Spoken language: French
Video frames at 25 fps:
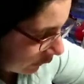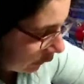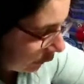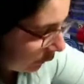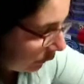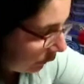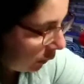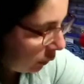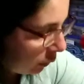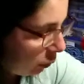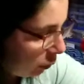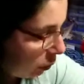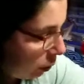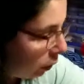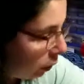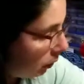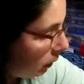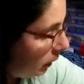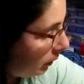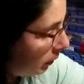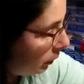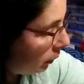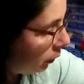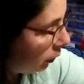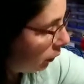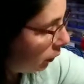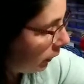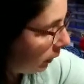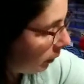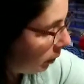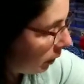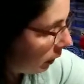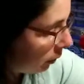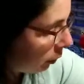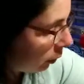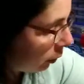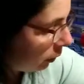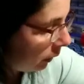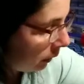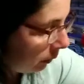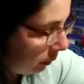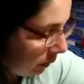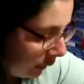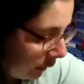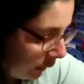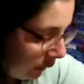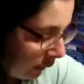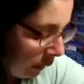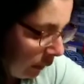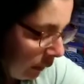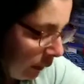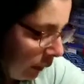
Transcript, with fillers: ça. Enfin, le problème, non, c'est pas un problème.